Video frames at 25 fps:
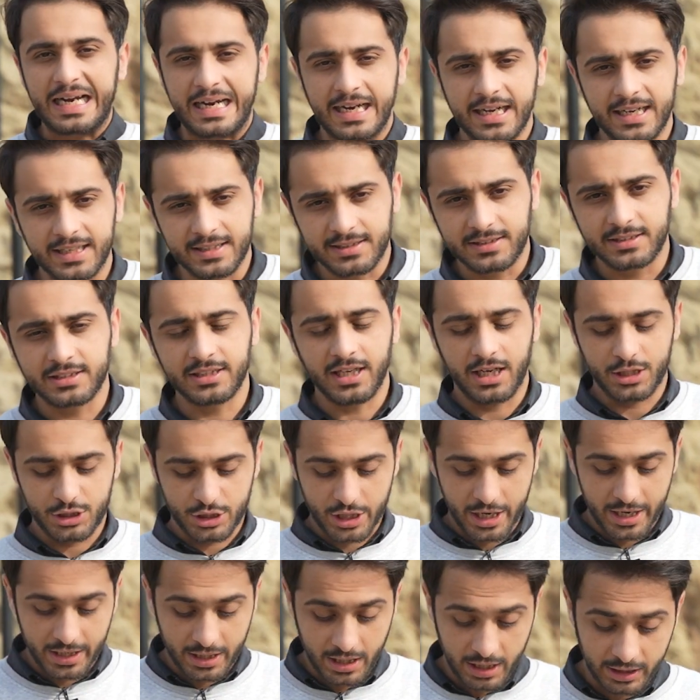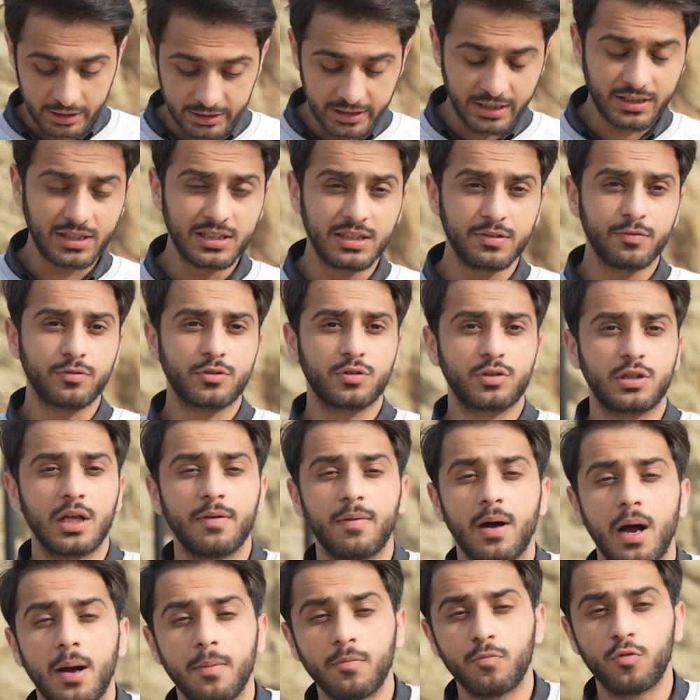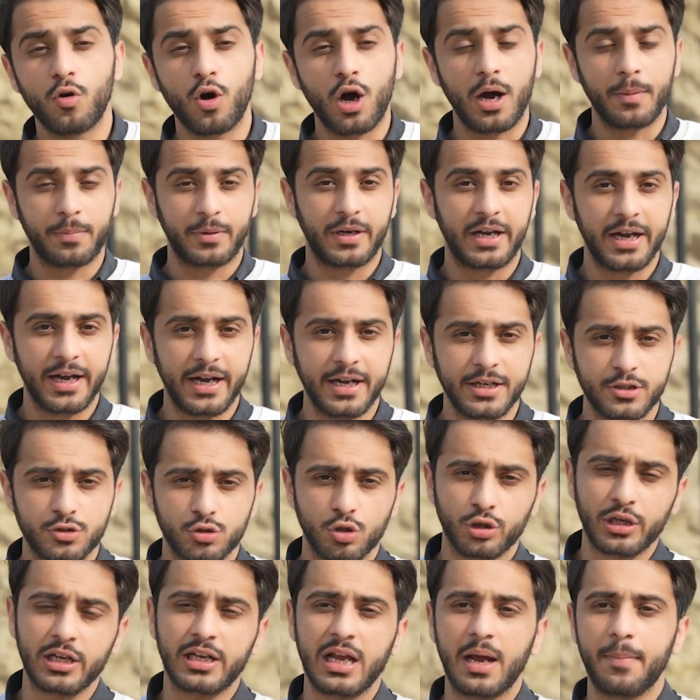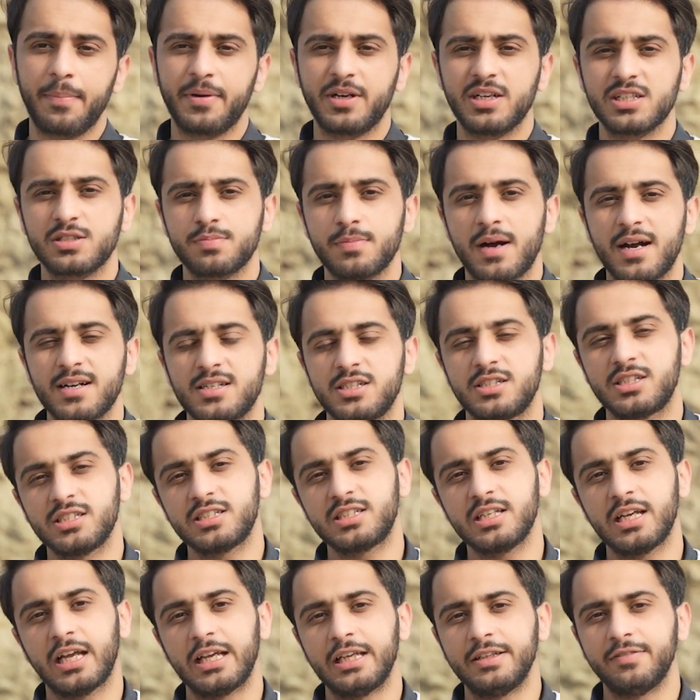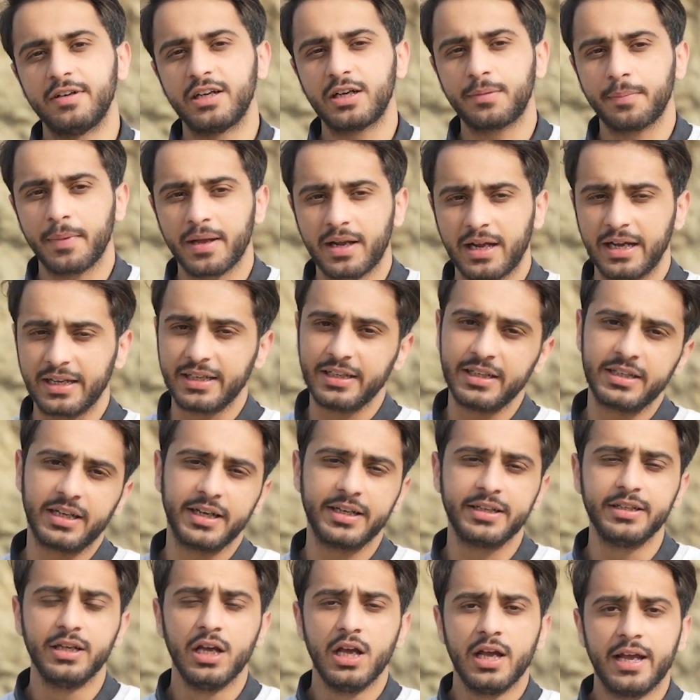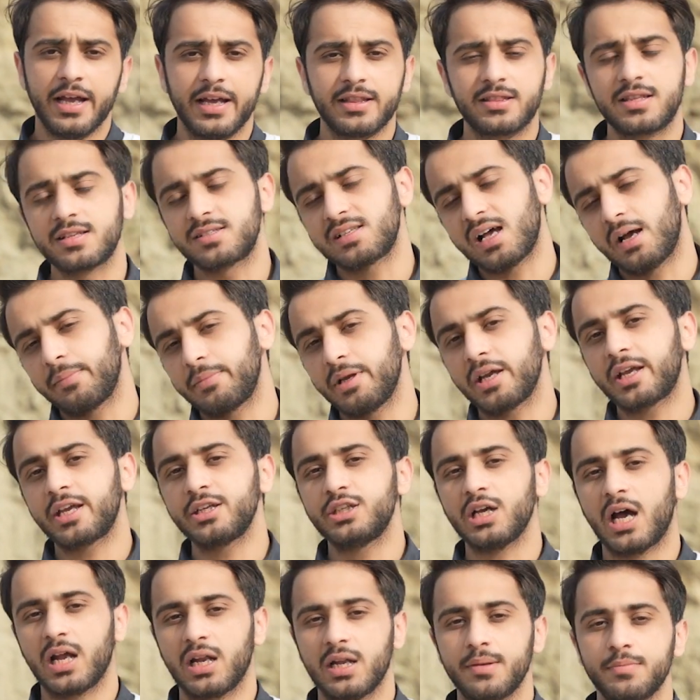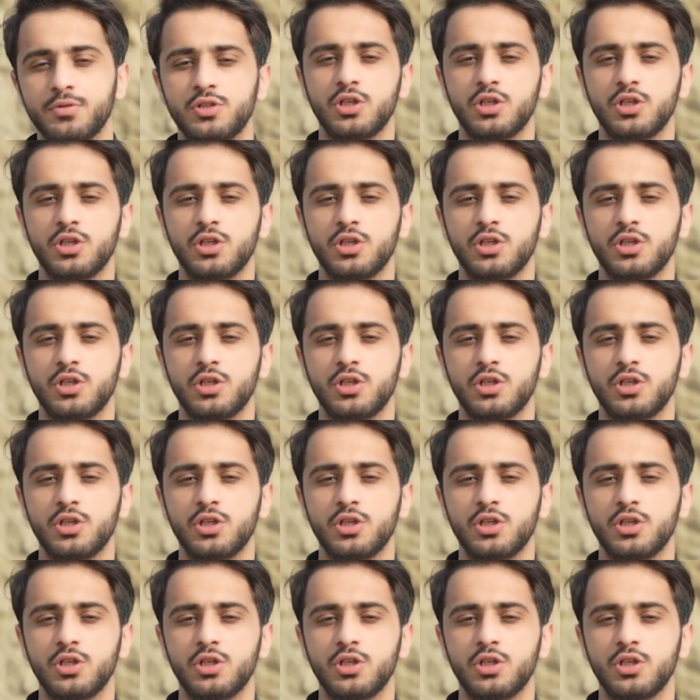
कर दिया जाएगा ये थी तमाम वो अपडेट जो कि कैपिटल स्मार्ट सिटी के इवेंट में कही गई इंतज़ामिया की जानब